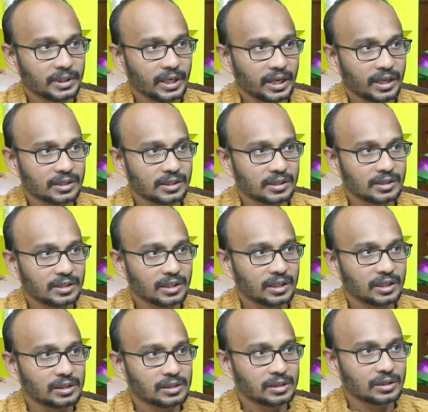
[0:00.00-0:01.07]
డైరెక్షన్
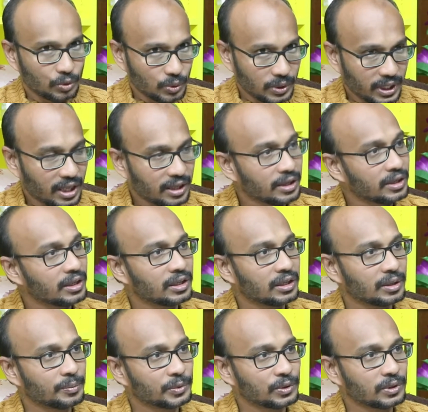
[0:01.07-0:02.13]
స్కిల్స్ ఉంటుందని నేను
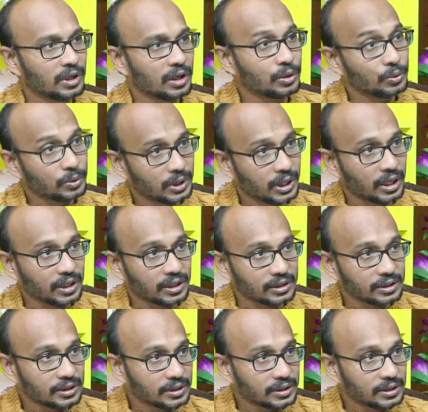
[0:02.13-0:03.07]
నమ్ముతున్నాను ఉండాలి